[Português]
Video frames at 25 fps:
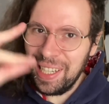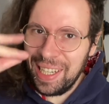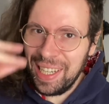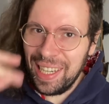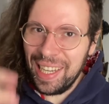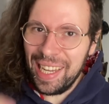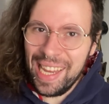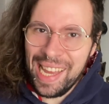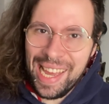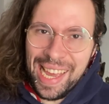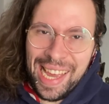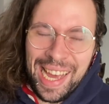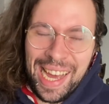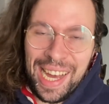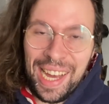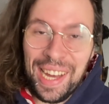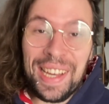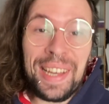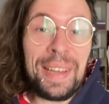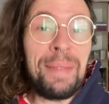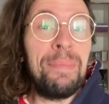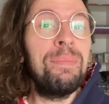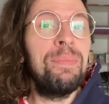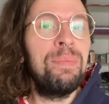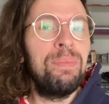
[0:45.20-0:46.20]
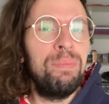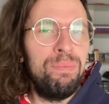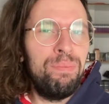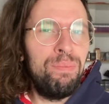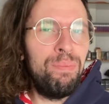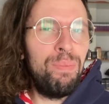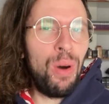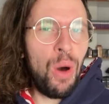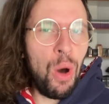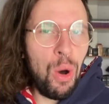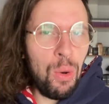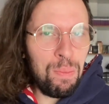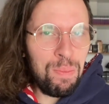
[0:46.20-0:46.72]
que é
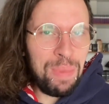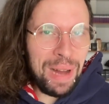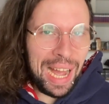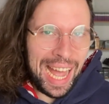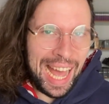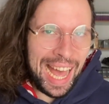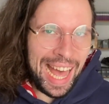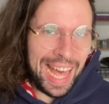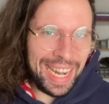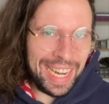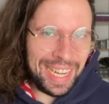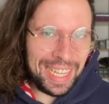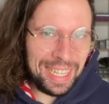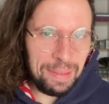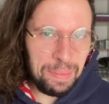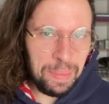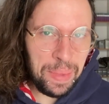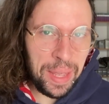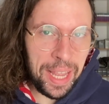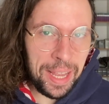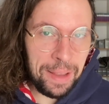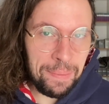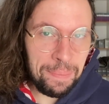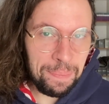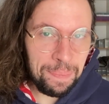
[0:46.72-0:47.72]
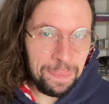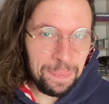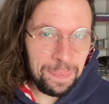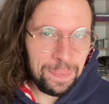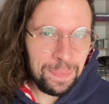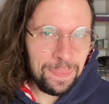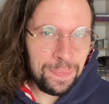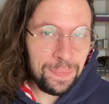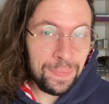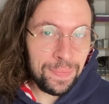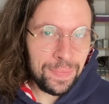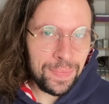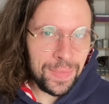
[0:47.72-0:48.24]
bom pra caramba, hein?
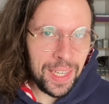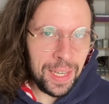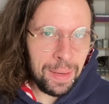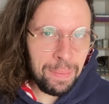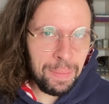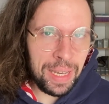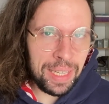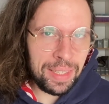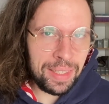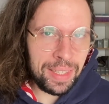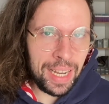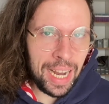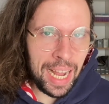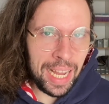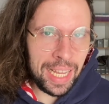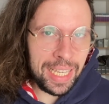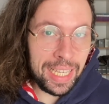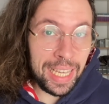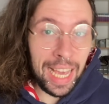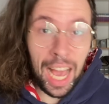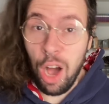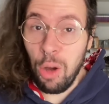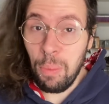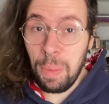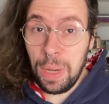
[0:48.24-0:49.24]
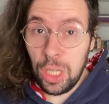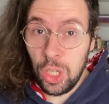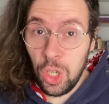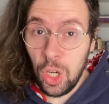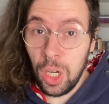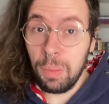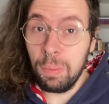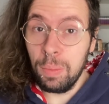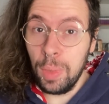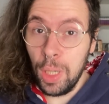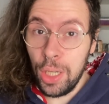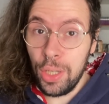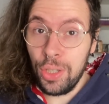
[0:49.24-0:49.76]
Mas será que é o
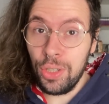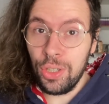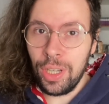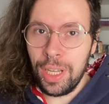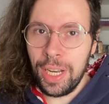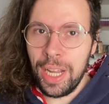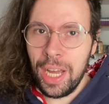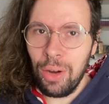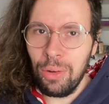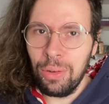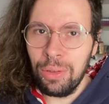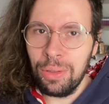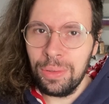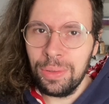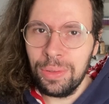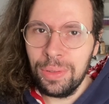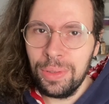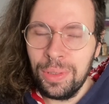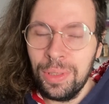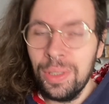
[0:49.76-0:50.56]
melhor Blood Chanel?